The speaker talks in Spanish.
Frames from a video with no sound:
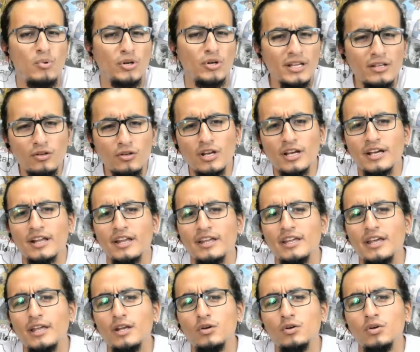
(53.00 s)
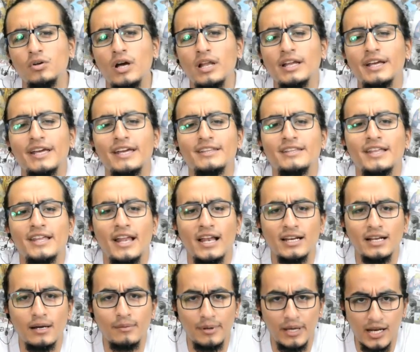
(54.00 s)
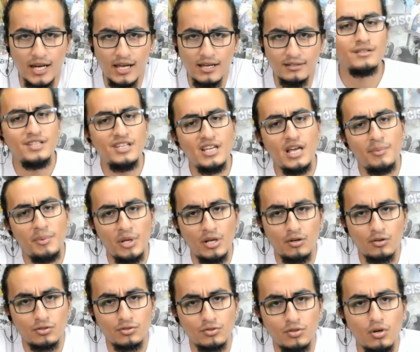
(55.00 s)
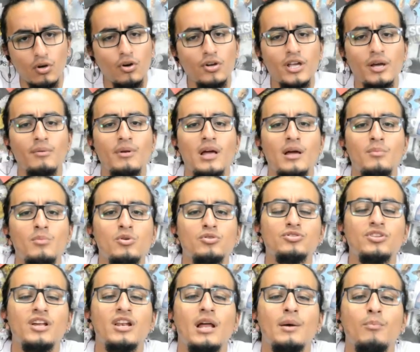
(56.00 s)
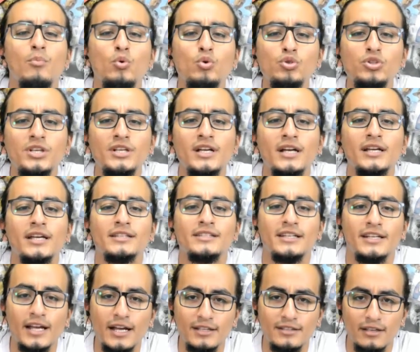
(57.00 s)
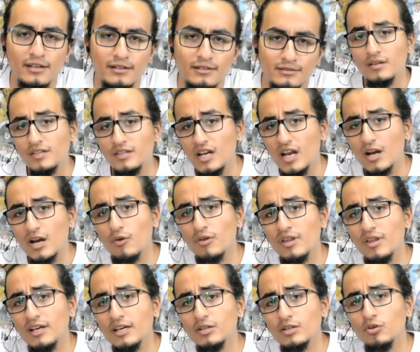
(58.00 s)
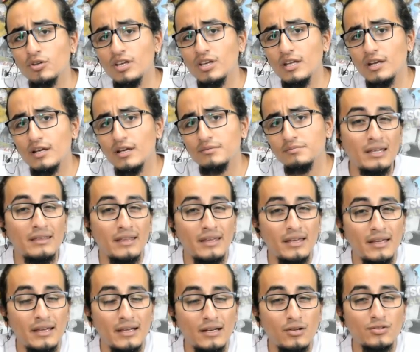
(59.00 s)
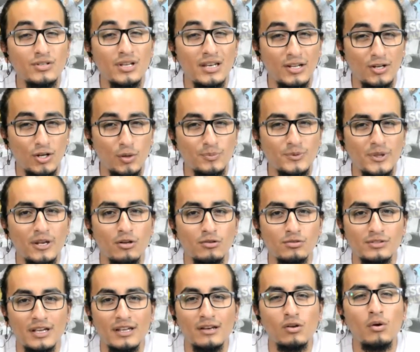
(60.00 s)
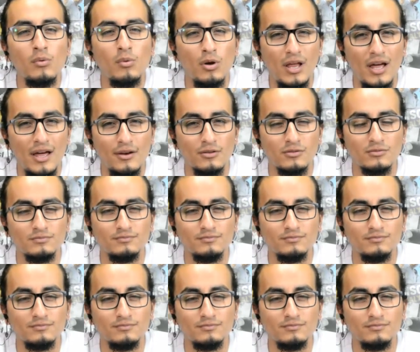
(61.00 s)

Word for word: ¿Por qué no le creyeron al general Gabela? Sí, amigos, hoy hablamos de la música que se calla, de la rueda que no gira y de los helicópteros que no volaron.